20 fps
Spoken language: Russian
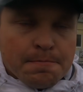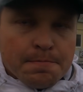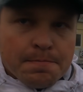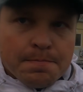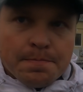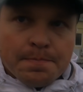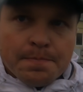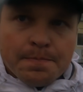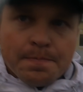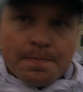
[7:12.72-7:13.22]

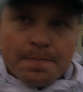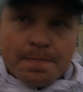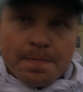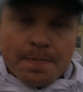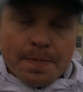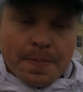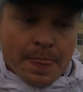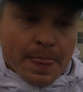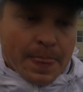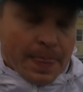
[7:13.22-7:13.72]
А датчик
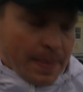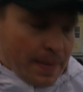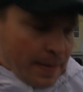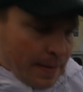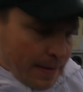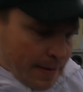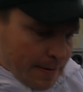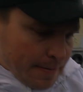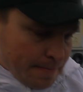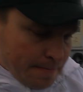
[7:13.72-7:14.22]
э,
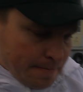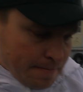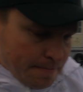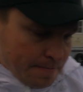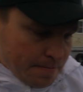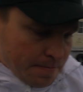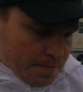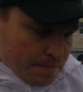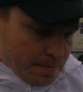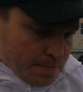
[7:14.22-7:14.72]
один
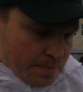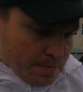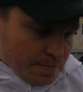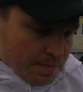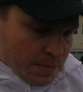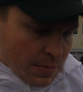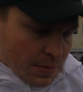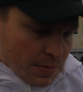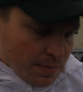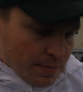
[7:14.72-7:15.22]
паноптикса
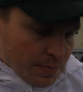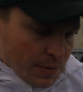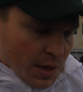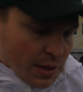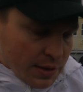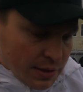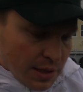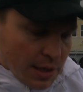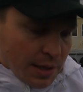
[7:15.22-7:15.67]
используете или два?